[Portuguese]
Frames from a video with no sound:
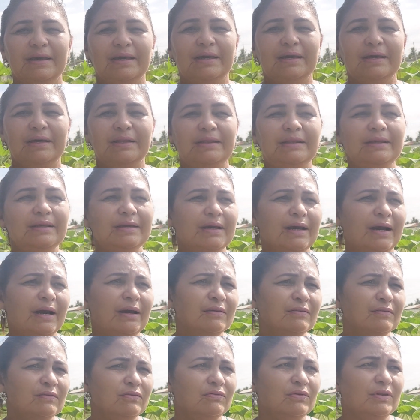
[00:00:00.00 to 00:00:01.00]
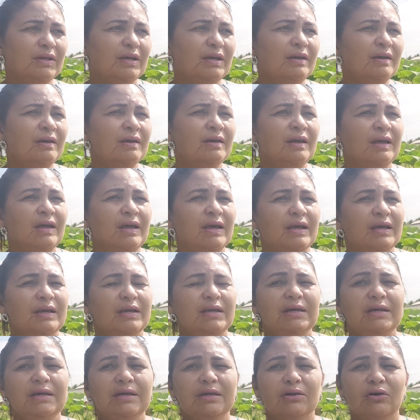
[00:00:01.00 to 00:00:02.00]
é, de casco, né?
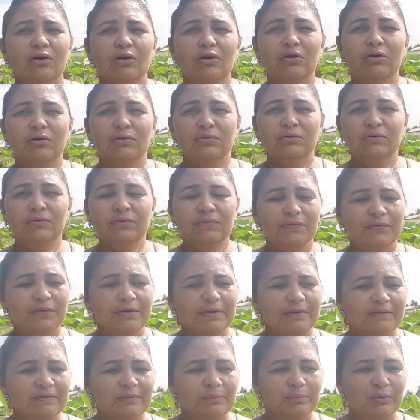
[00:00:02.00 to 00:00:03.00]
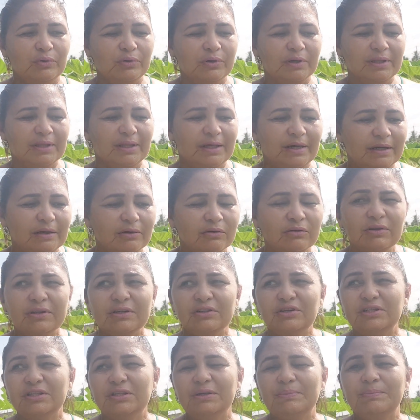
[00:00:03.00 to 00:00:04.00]
E coloco no freezer, porque daí quando
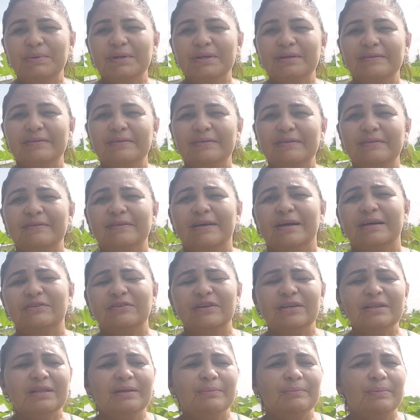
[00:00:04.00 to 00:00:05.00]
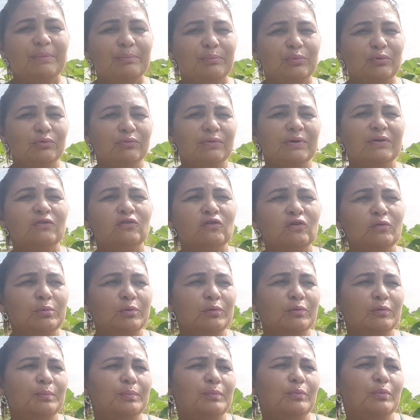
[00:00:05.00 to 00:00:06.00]
a gente precisar, já tem para pôr numa
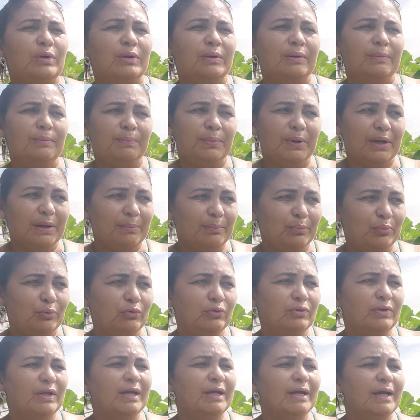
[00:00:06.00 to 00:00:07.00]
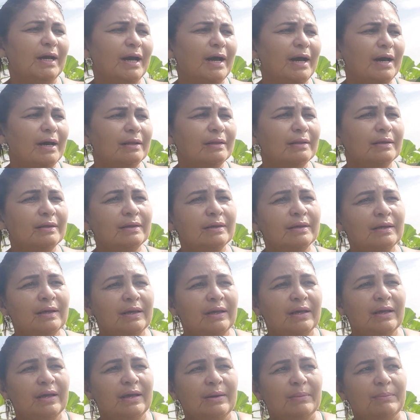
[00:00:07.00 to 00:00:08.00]
sopa, para pôr na carne,
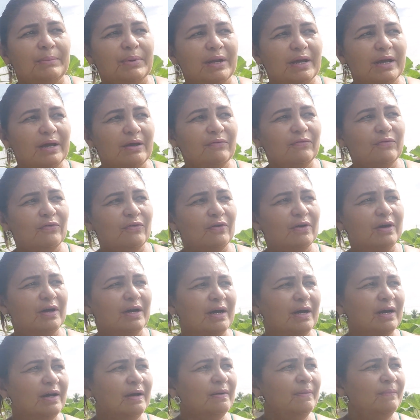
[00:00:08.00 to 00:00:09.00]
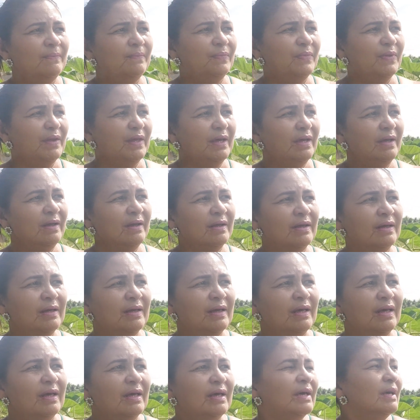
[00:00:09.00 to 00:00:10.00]
para refogar, né?
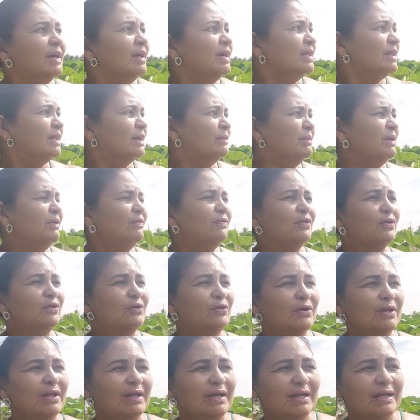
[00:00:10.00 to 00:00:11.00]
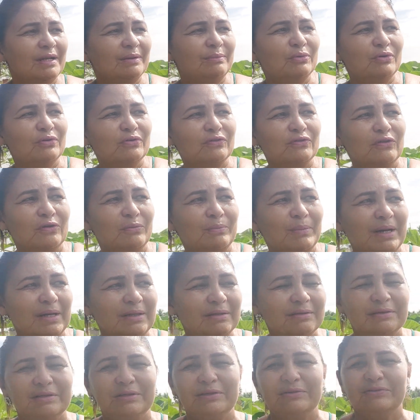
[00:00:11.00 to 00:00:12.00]
E também vou colher ali meus
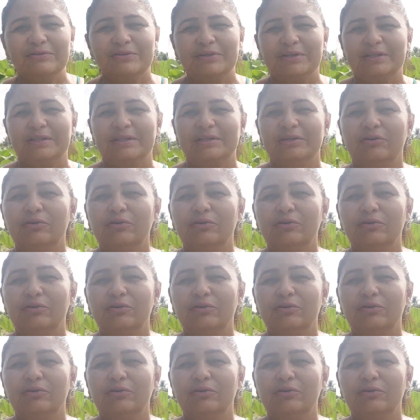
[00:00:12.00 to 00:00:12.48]
tomatinhos, gente.